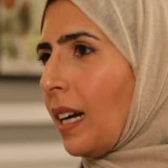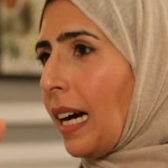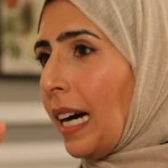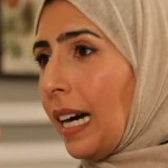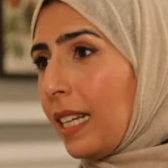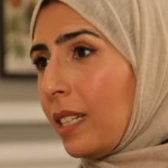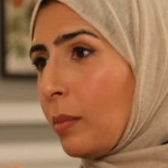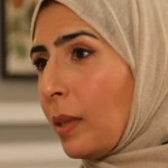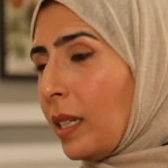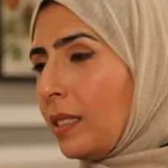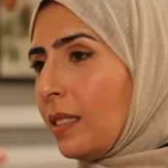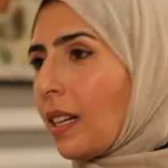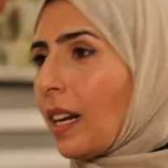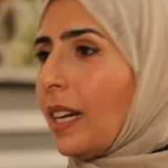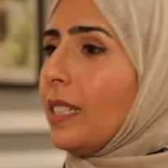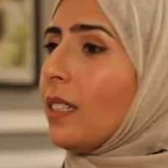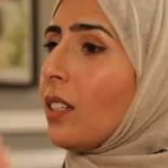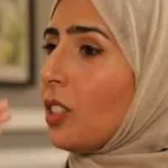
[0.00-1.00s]
غالبا
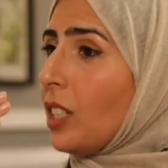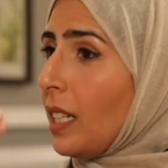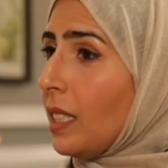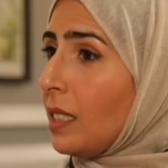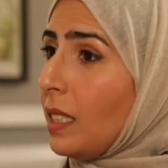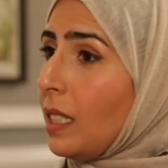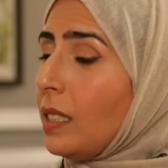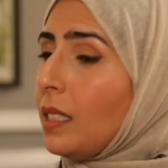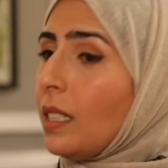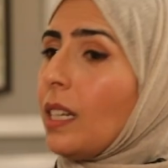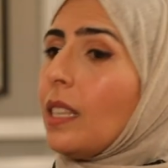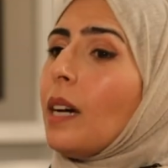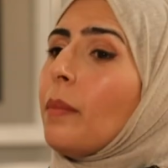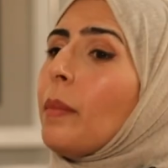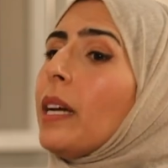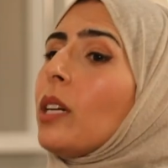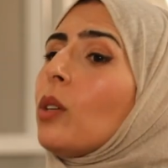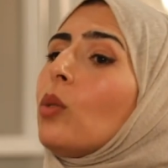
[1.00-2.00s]
راح يرجع يزيد
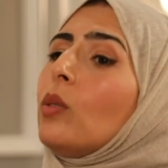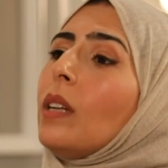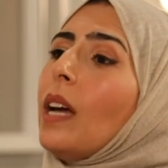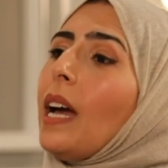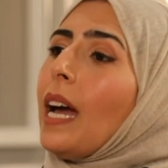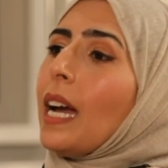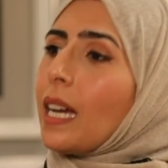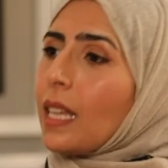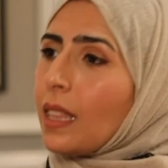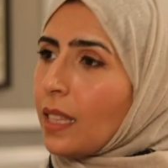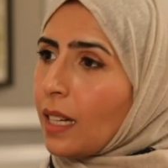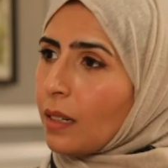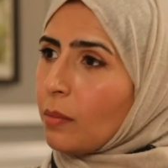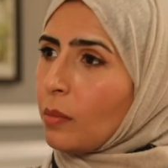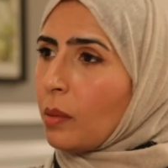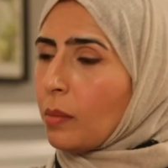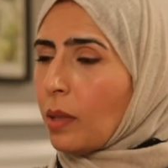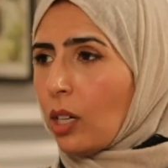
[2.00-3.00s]
اذا ما يكون
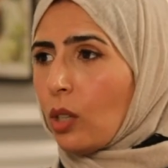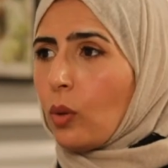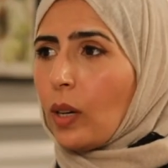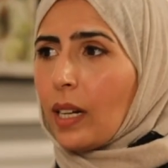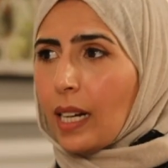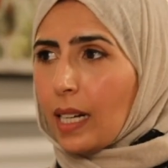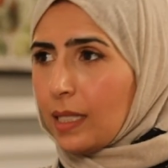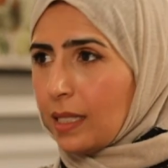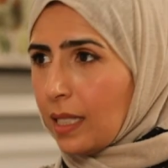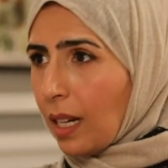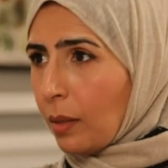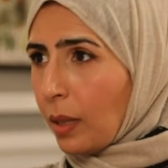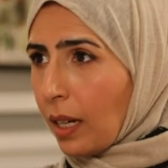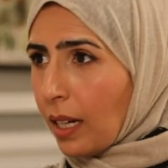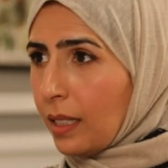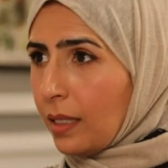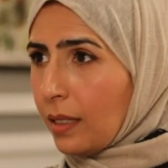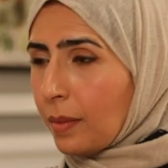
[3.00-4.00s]
اكثر من ما هو كان
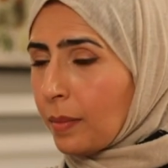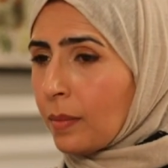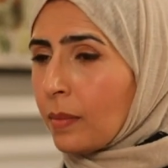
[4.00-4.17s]
سابقا